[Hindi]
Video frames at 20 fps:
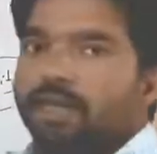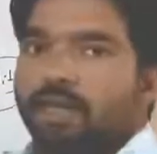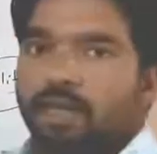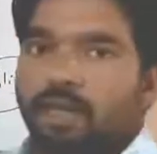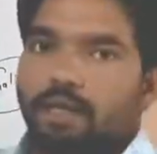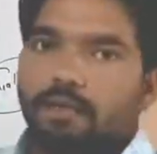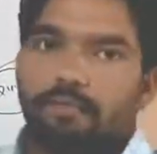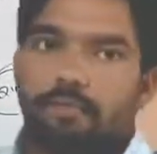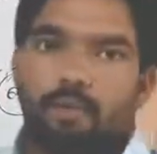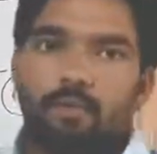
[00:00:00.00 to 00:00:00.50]
कि
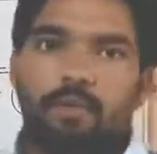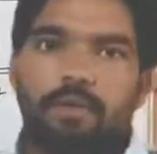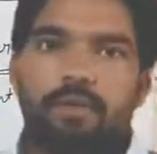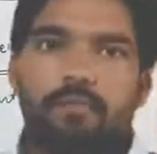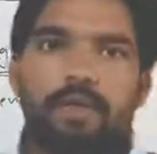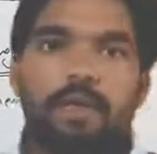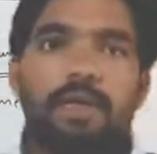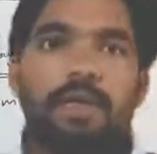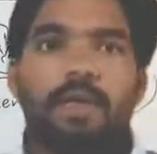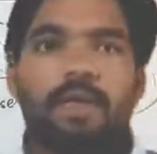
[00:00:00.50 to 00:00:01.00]
ये ये
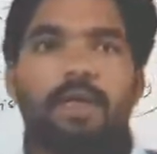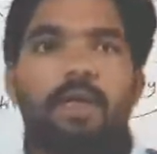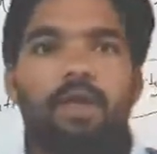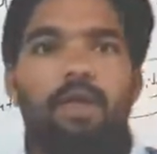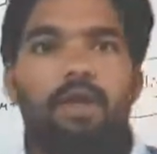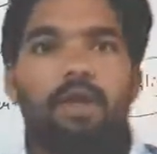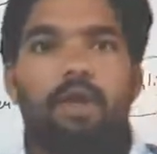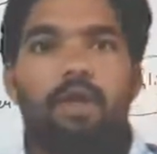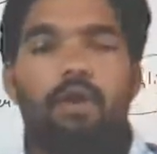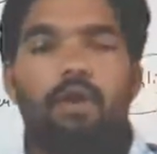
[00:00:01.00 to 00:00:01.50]
प्रॉब्लम है
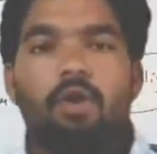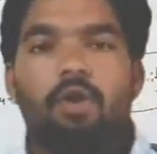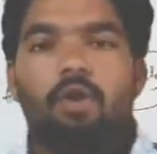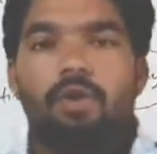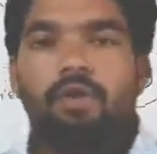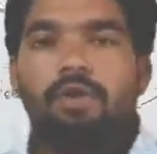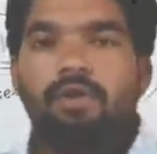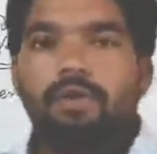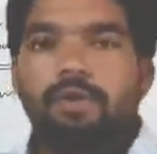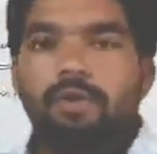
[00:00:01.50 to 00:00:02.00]

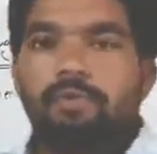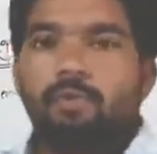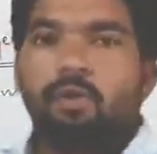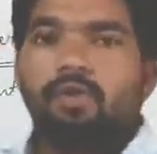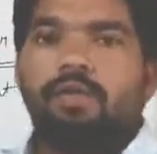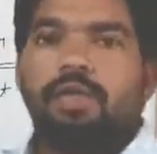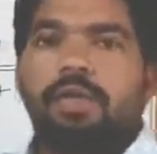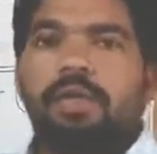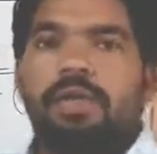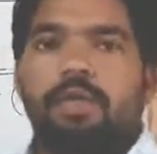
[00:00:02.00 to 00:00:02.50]
और ये
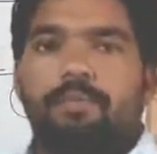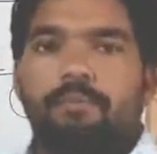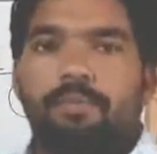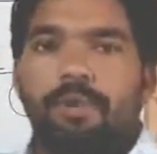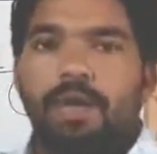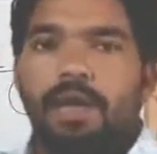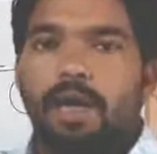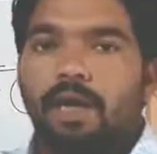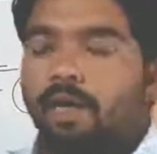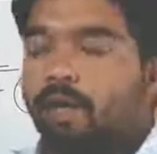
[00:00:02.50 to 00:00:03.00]
बहुत सारी
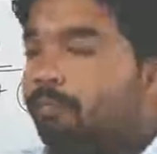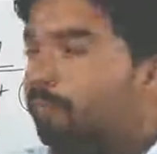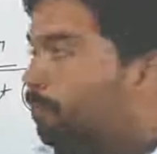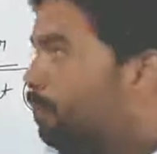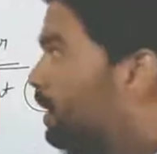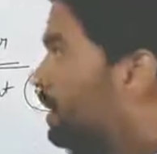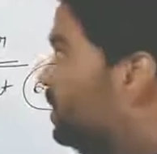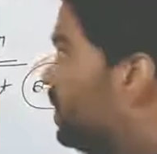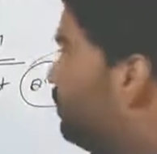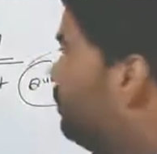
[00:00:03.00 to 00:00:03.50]
कंपनियां हैं
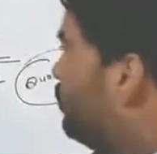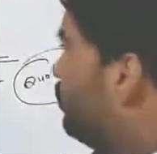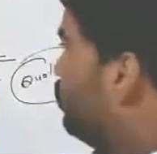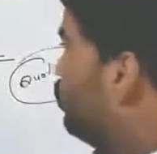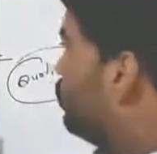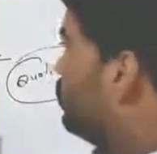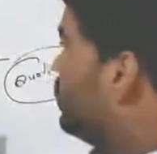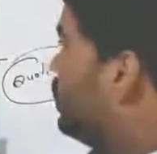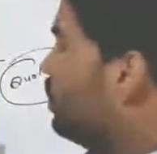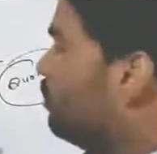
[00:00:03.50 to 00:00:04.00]
पैसा भी
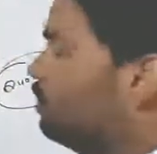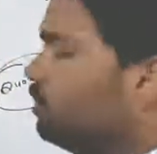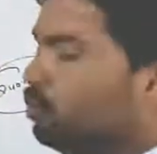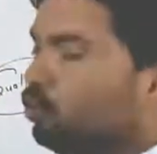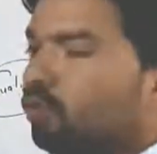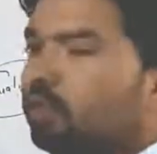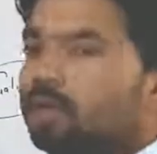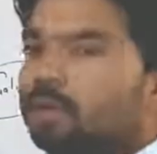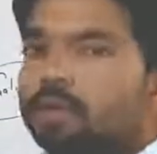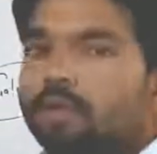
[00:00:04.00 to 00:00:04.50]
बहुत सारा
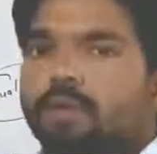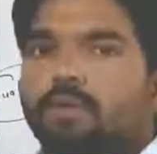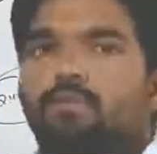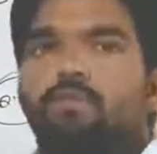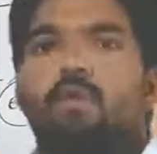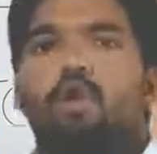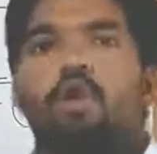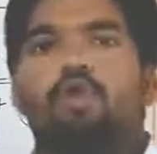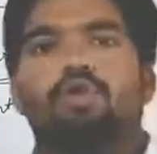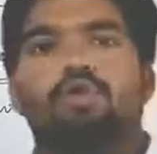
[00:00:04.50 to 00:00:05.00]
वसूल करते हैं
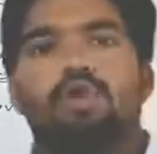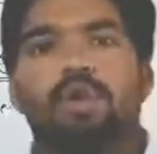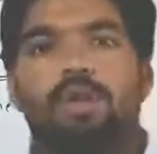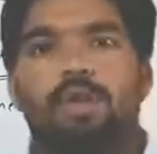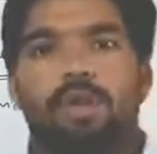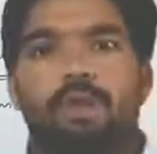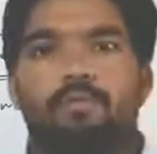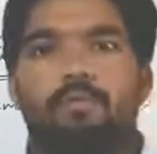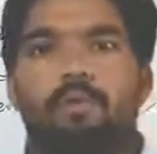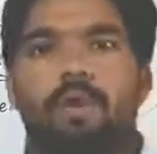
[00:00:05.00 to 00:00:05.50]
बहुत
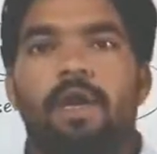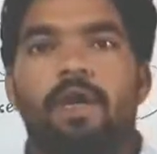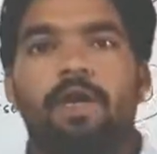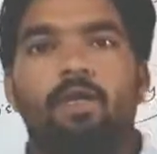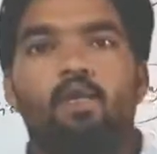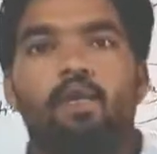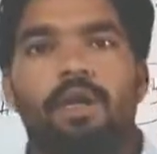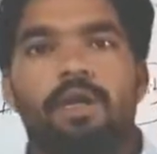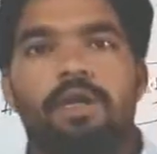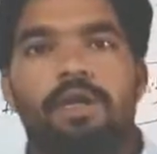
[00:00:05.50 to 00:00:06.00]
ज़्यादा कई
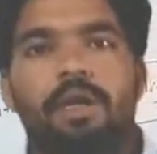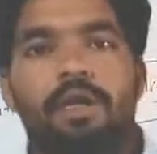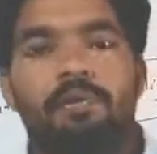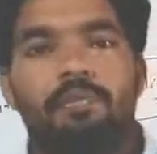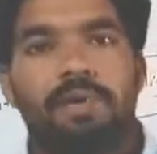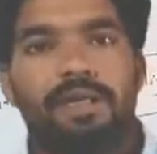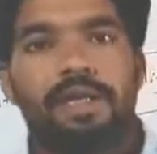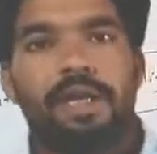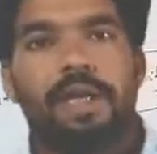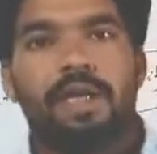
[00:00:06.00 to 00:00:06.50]
गुना ज़्यादा
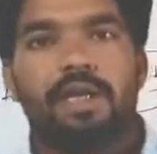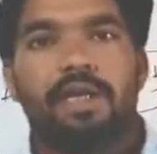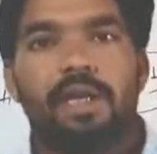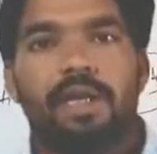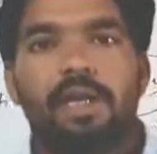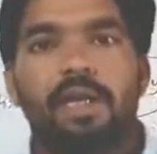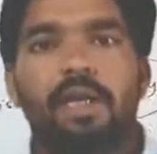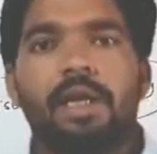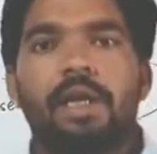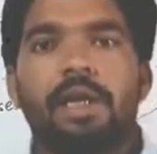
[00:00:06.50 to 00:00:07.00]
पैसा लेते
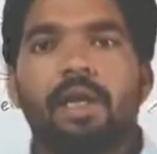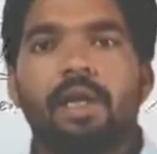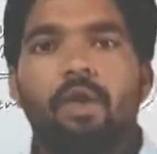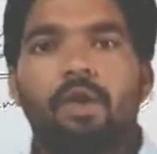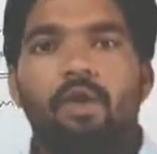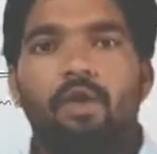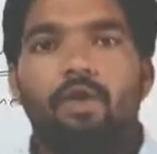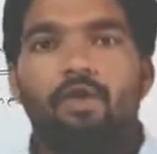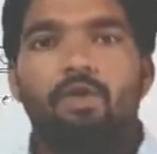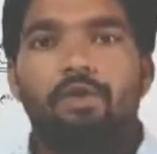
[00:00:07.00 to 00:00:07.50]
हैं
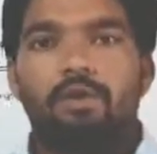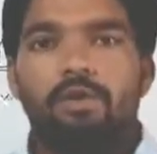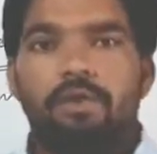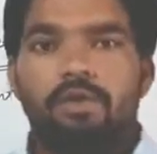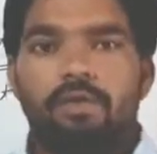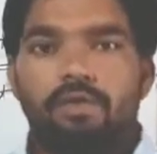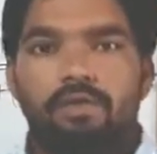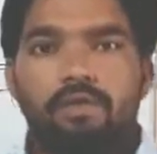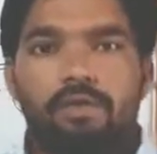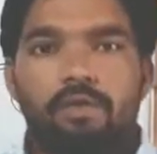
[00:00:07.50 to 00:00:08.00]
और उस
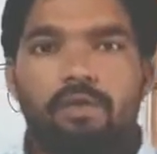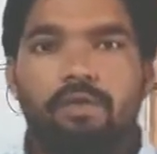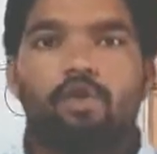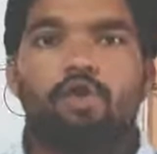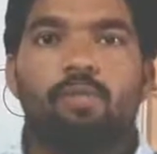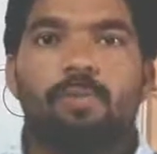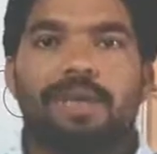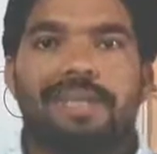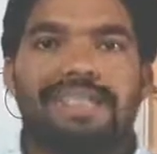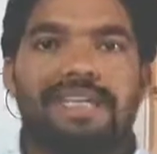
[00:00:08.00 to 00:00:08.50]

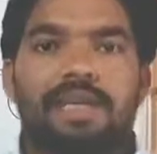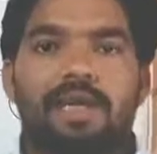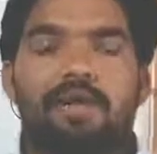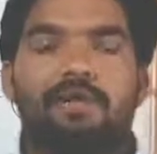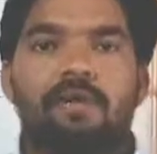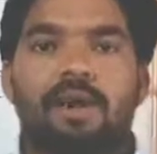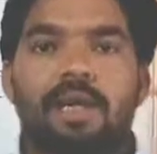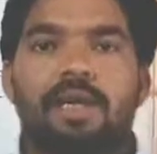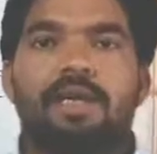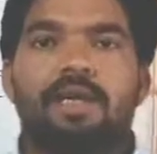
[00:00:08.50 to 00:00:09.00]
जो पैसे की
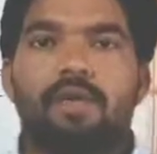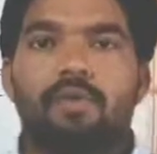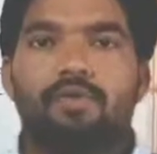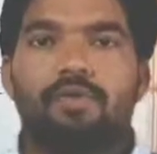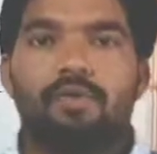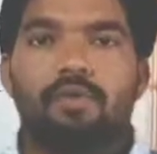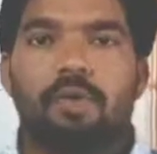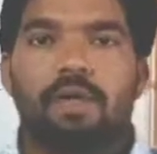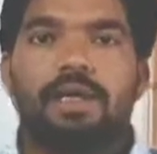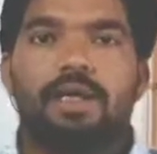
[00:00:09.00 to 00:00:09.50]
क्वालिटी
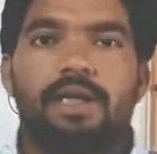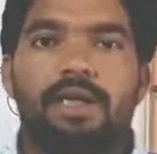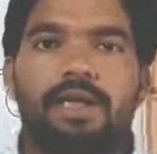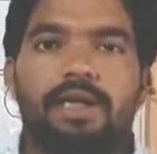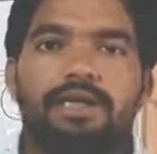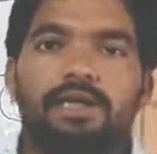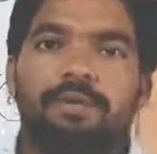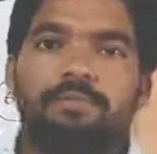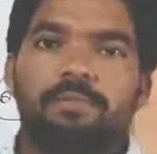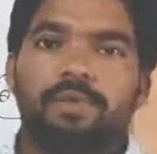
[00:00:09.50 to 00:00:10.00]
उस क्वालिटी के
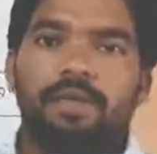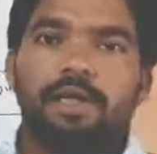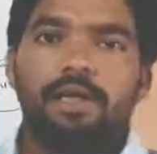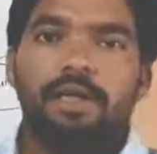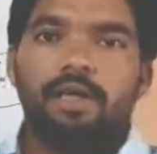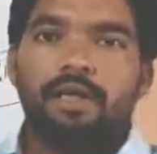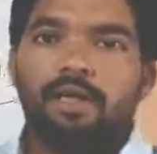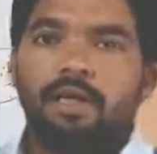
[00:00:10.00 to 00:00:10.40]
हिसाब से